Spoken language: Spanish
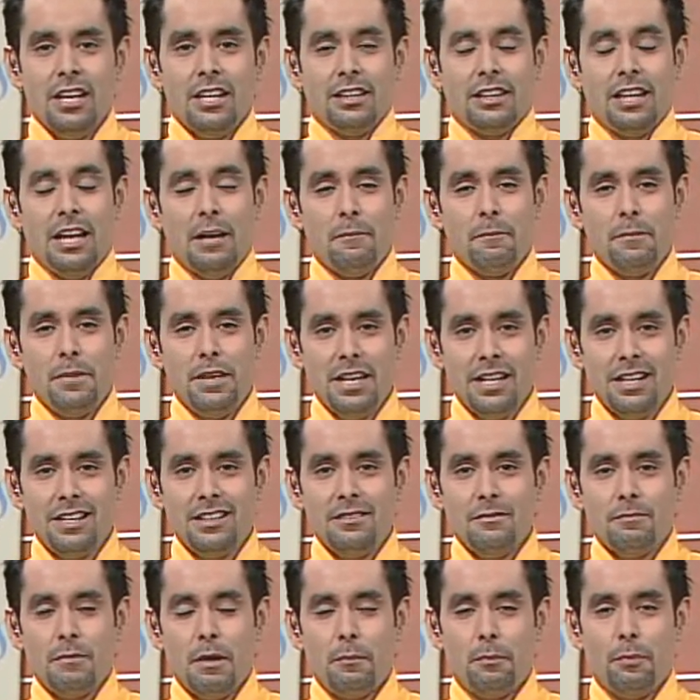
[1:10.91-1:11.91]

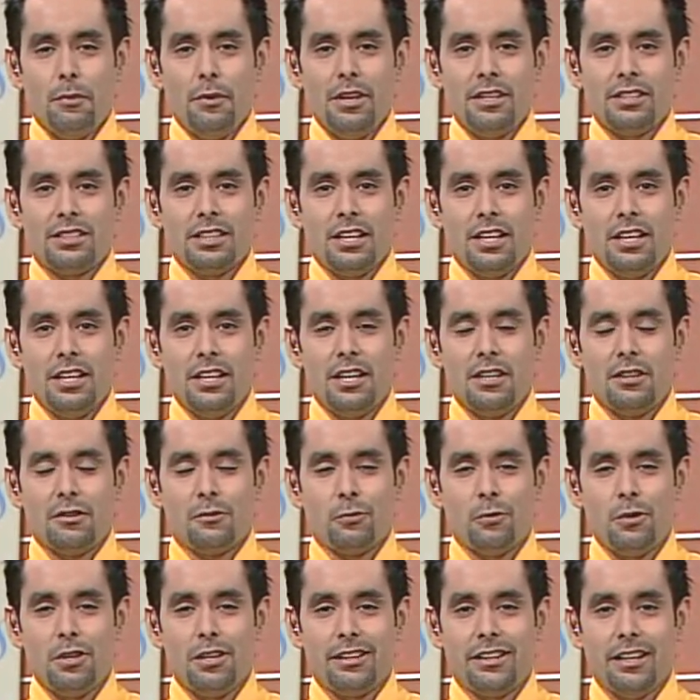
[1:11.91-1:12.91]
También me puede seguir en
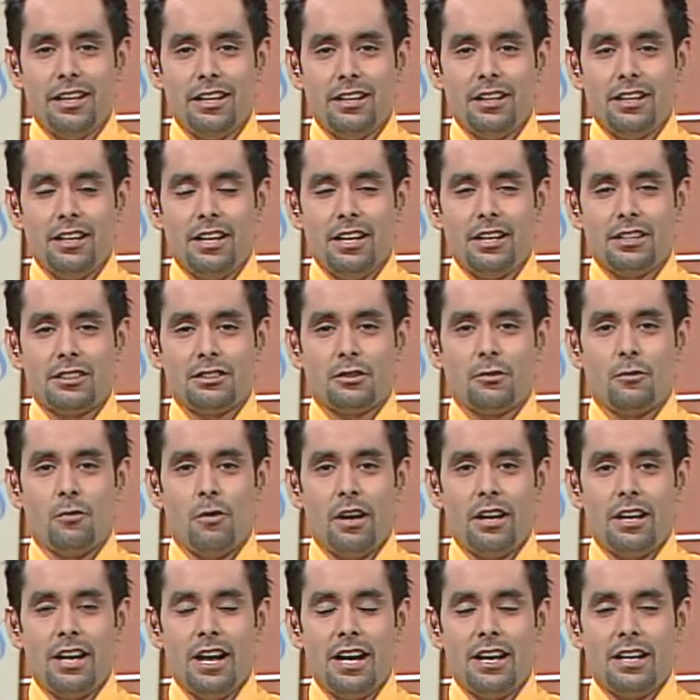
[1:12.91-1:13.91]
Twitter, es
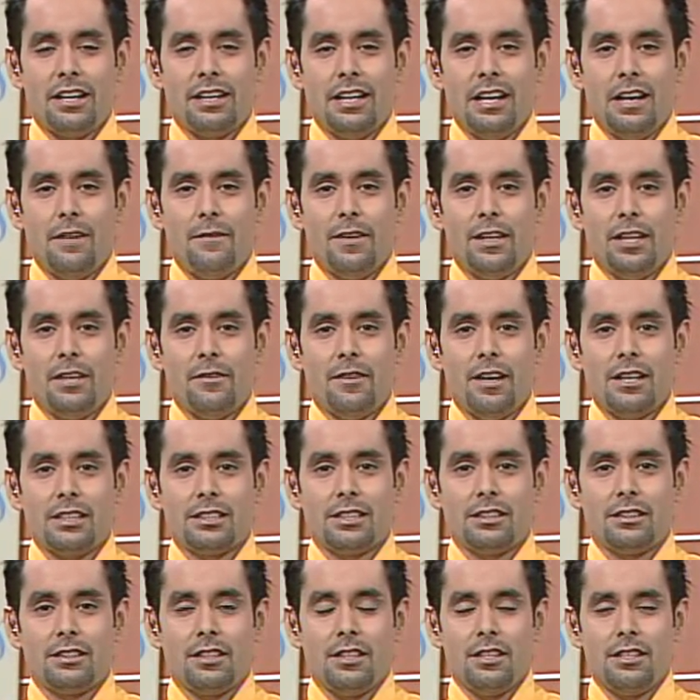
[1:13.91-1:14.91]
Juan Ángel B de
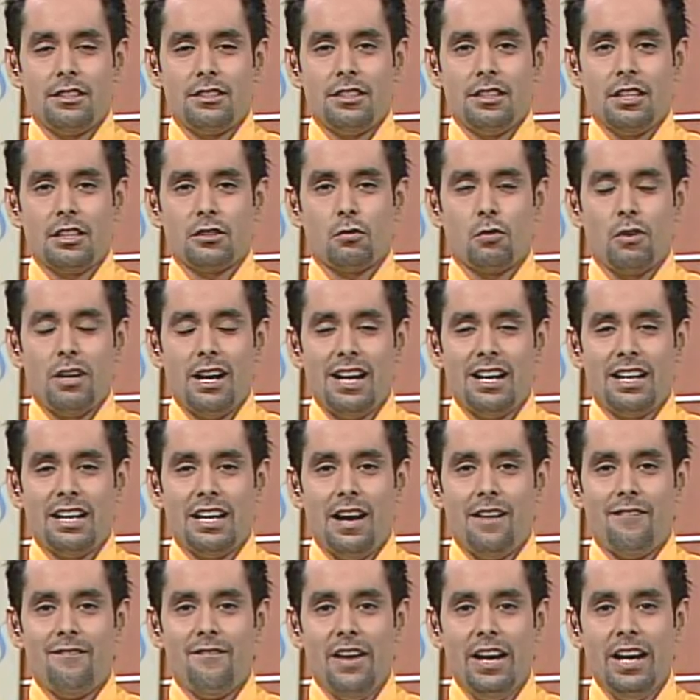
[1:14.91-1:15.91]
Vázquez de Encinas, Juan
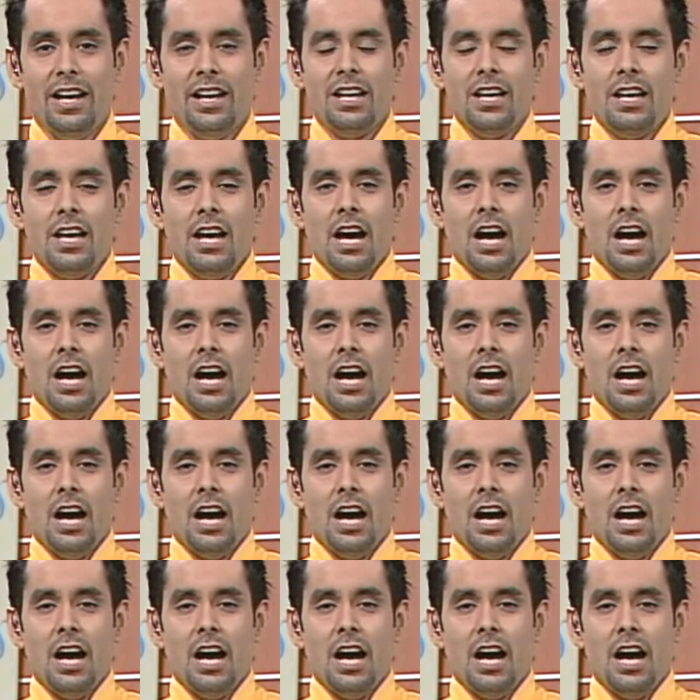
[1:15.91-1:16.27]
Ángel B,